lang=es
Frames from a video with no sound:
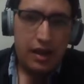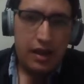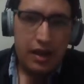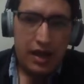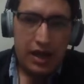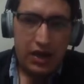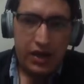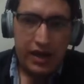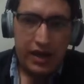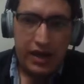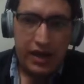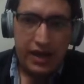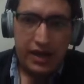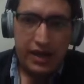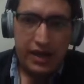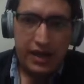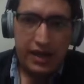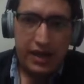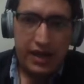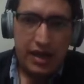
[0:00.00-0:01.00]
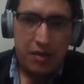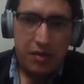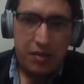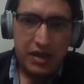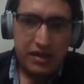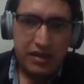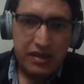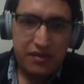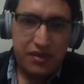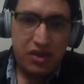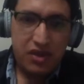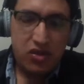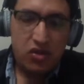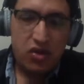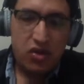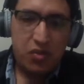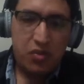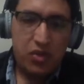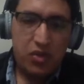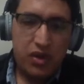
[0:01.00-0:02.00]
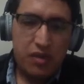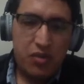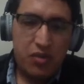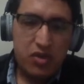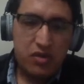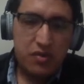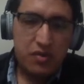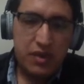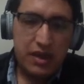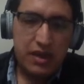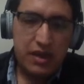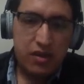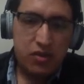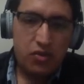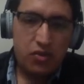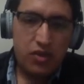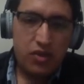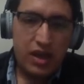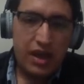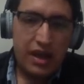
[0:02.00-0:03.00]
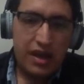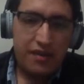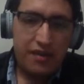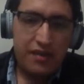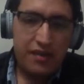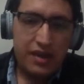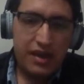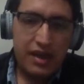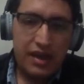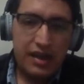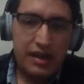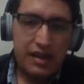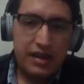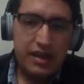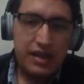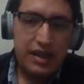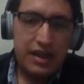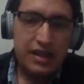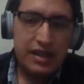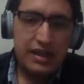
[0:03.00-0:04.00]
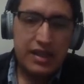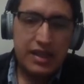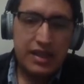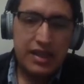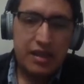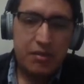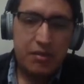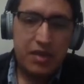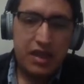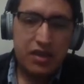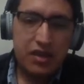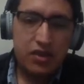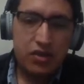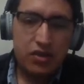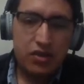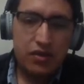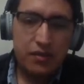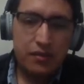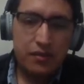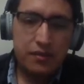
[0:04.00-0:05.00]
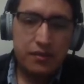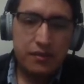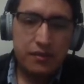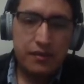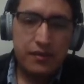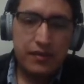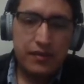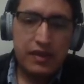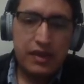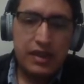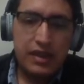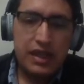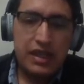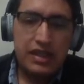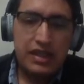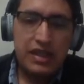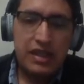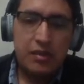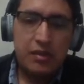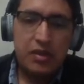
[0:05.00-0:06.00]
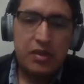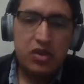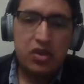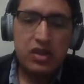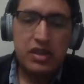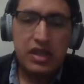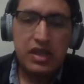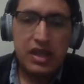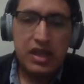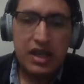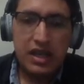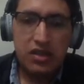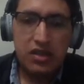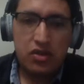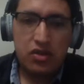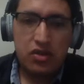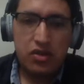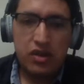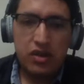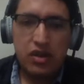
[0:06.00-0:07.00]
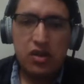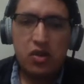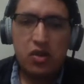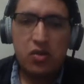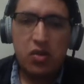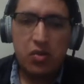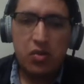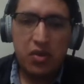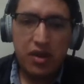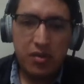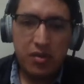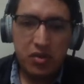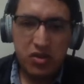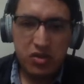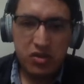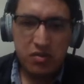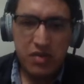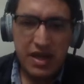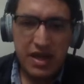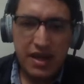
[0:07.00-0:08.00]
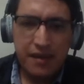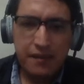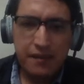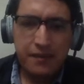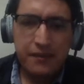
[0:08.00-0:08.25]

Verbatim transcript: Ahora, en la parte inferior podemos ver una gráfica del entrenamiento, del entrenamiento que se realizó y como podemos ver,